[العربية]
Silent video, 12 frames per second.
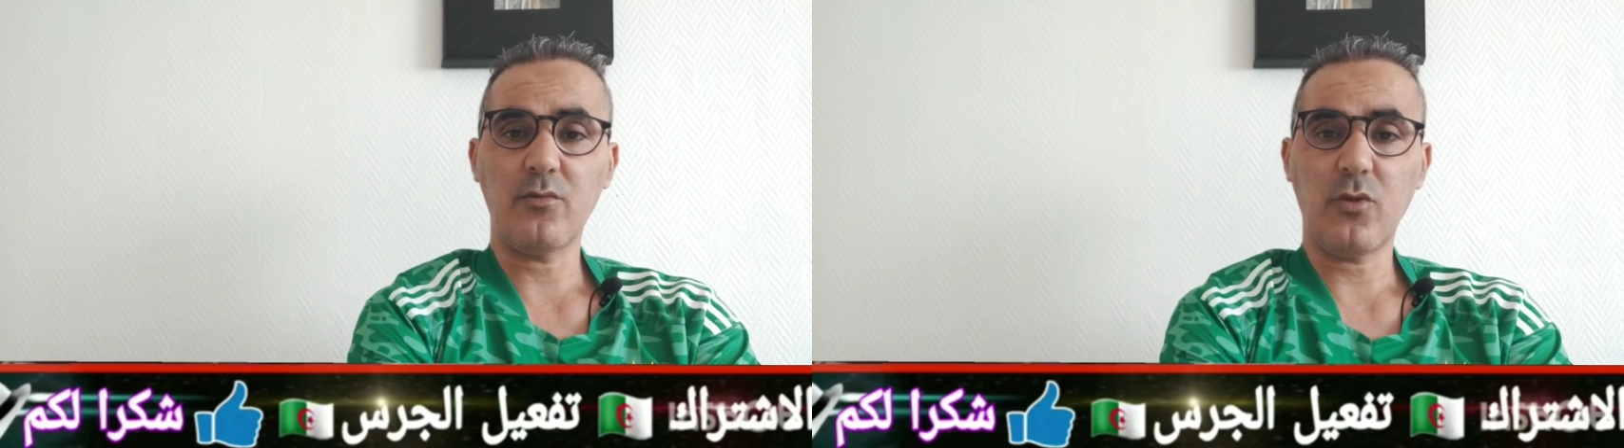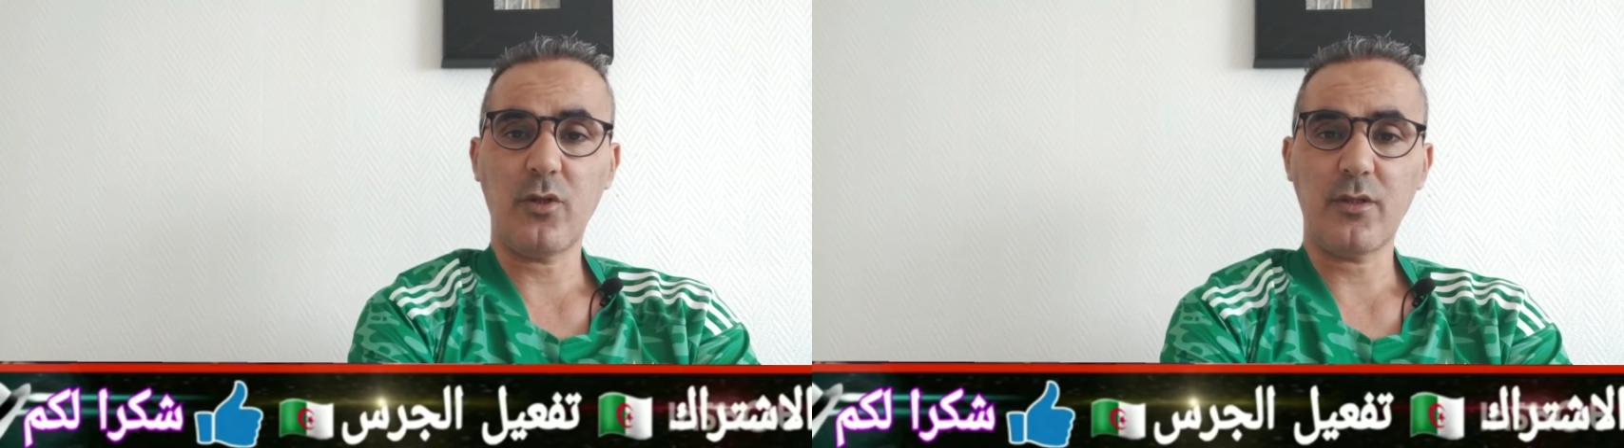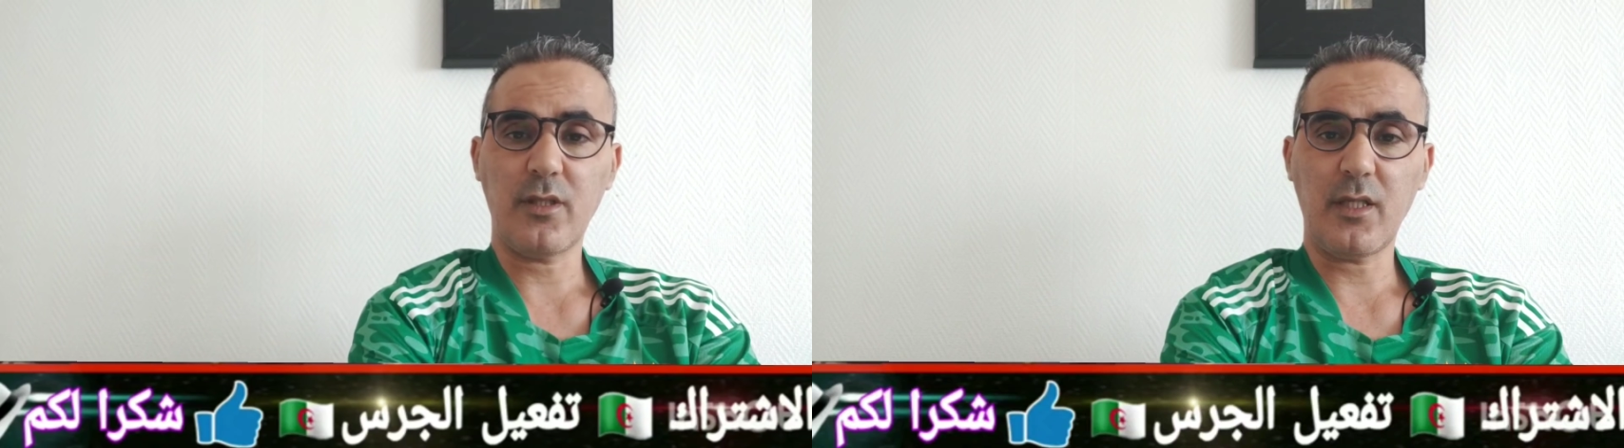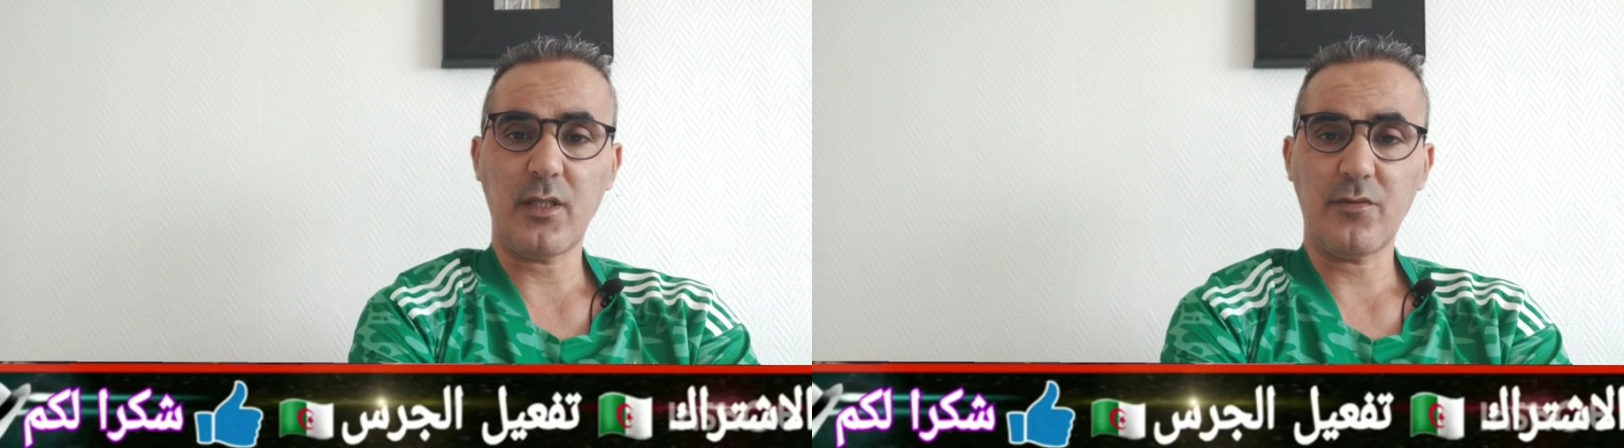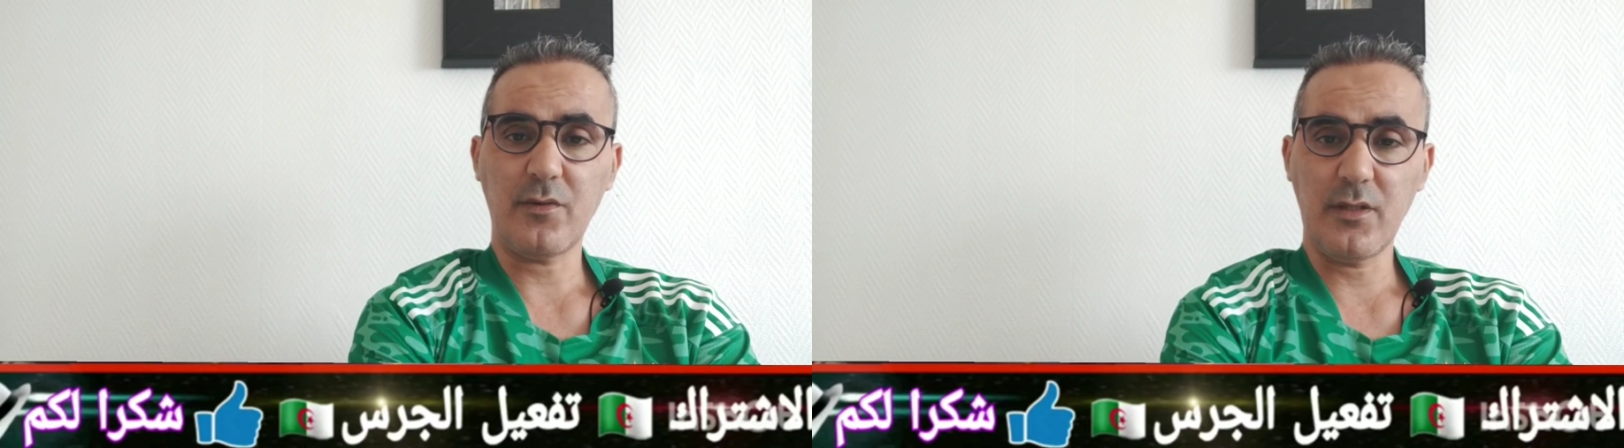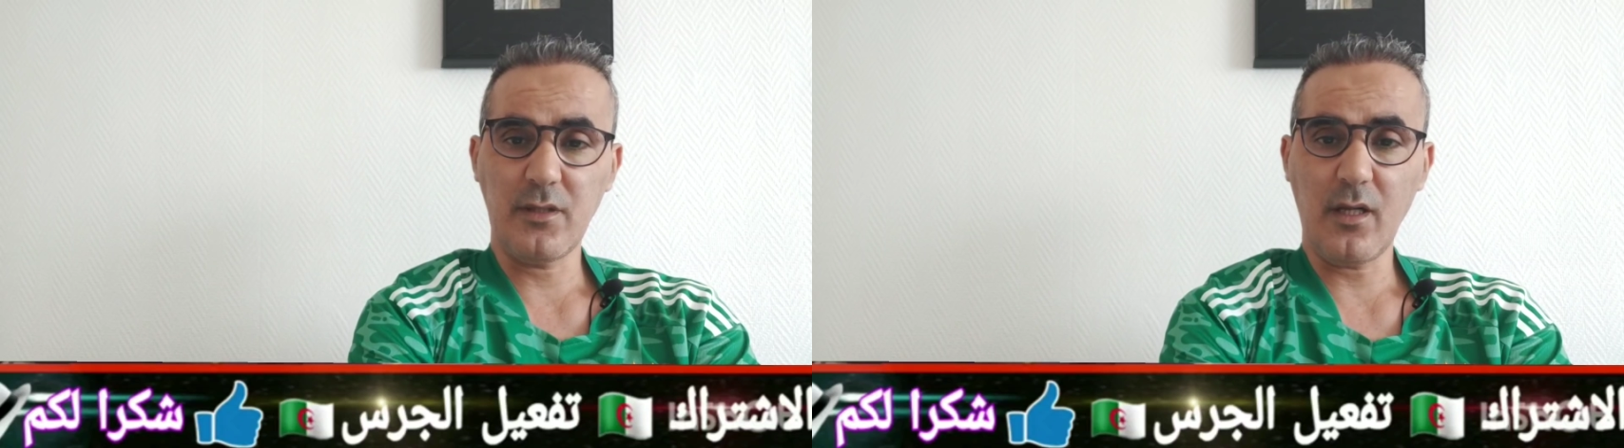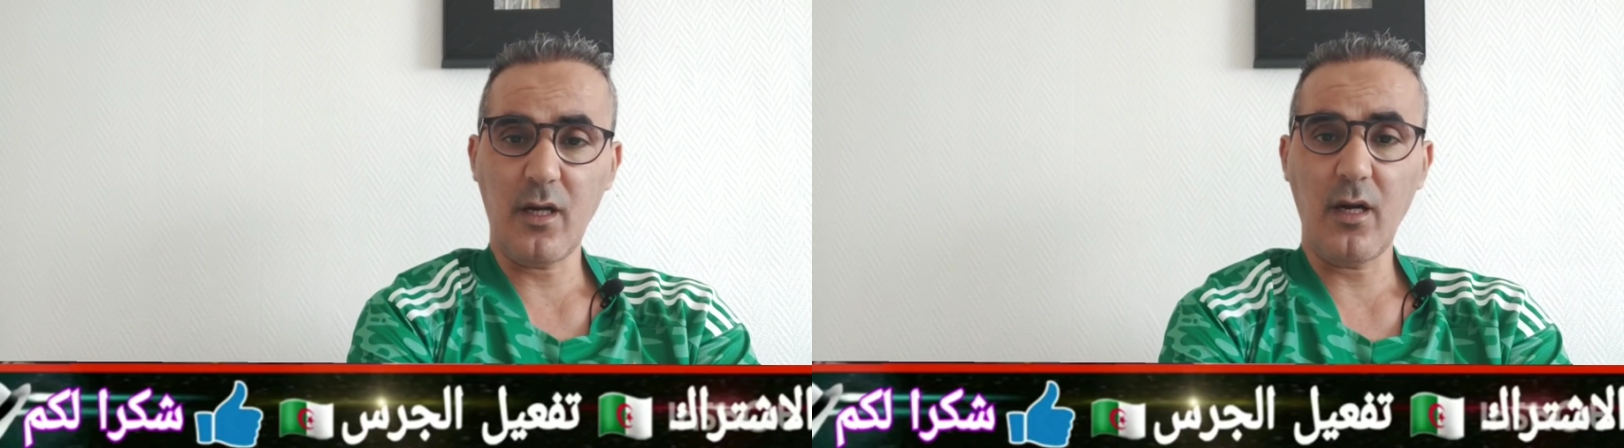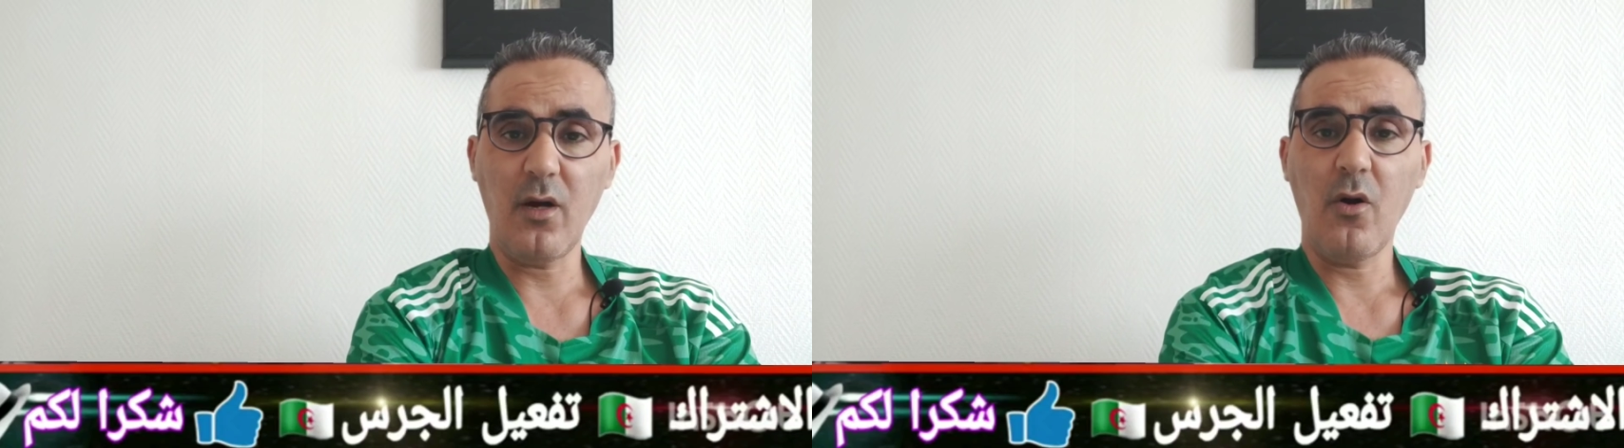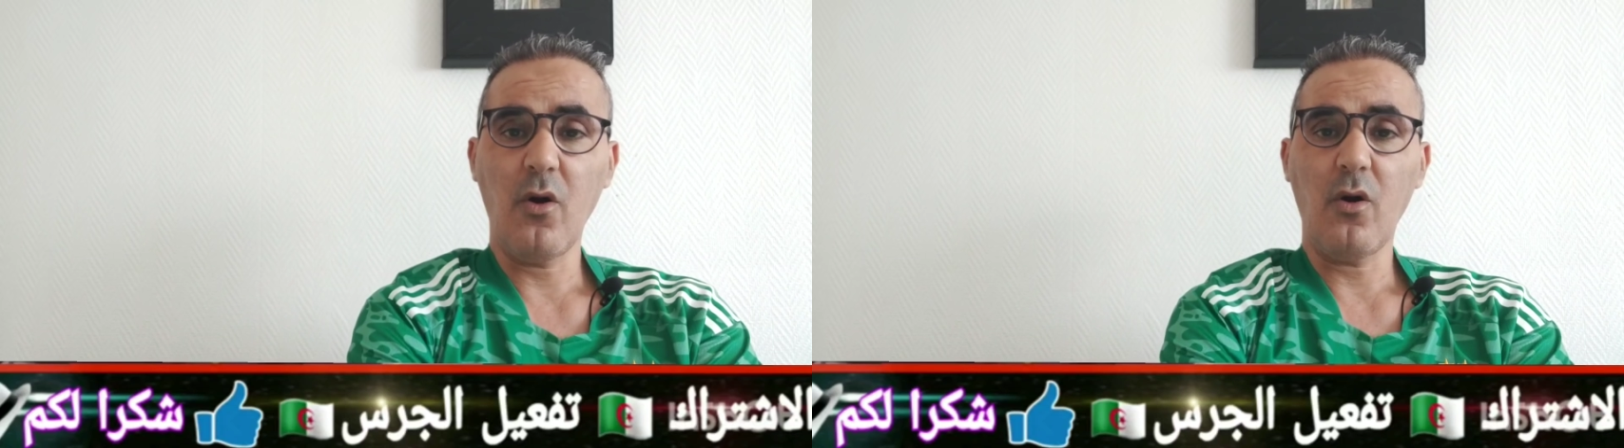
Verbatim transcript: محترفينا